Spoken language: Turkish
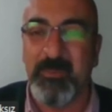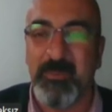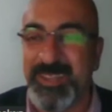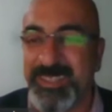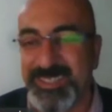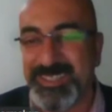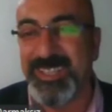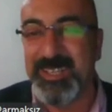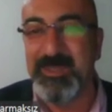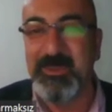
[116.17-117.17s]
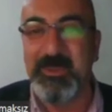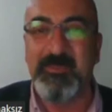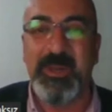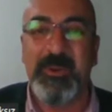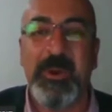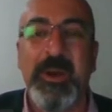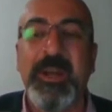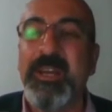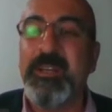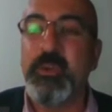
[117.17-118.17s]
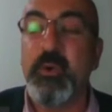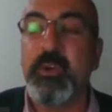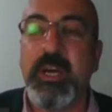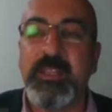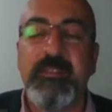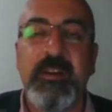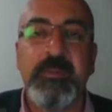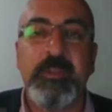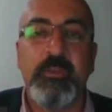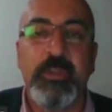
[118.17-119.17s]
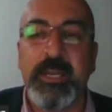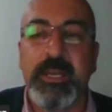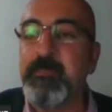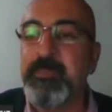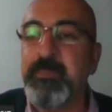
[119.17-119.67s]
yok, mantıksal akıl yürütme yok. Çok rahat devam ediyorlar.